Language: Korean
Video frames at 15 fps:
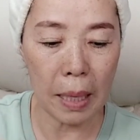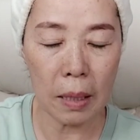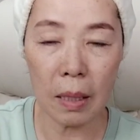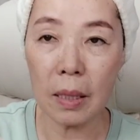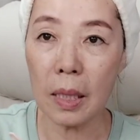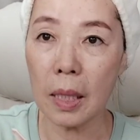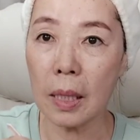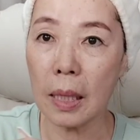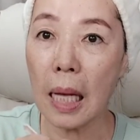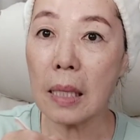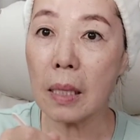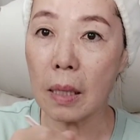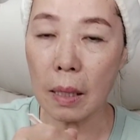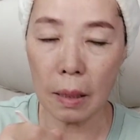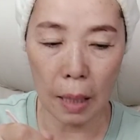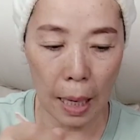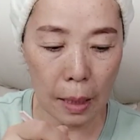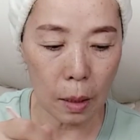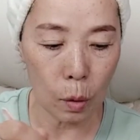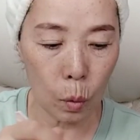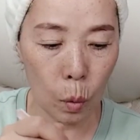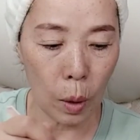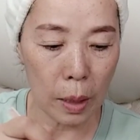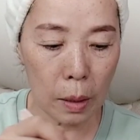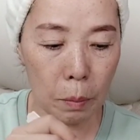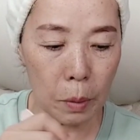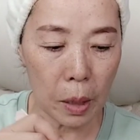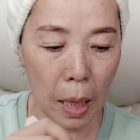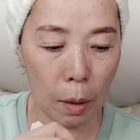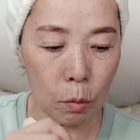반드시 테스트를 하시고
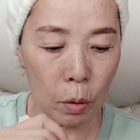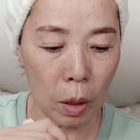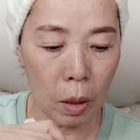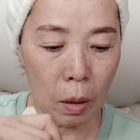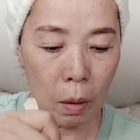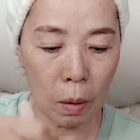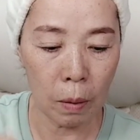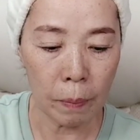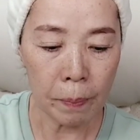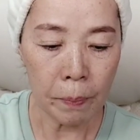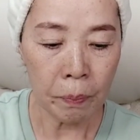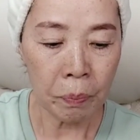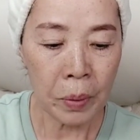하시면 되고요.